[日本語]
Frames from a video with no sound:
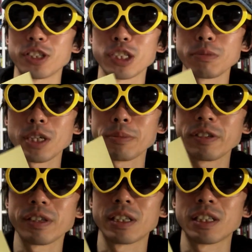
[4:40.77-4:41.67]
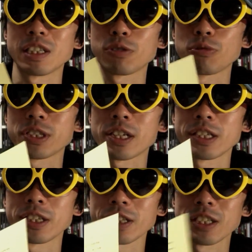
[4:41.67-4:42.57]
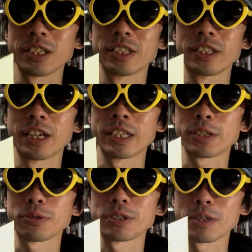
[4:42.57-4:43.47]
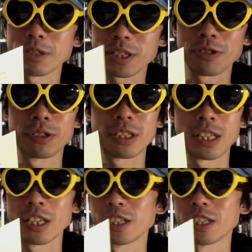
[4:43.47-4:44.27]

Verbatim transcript: あ、1枚目はあご参加いただき、ありがとうございますといったね、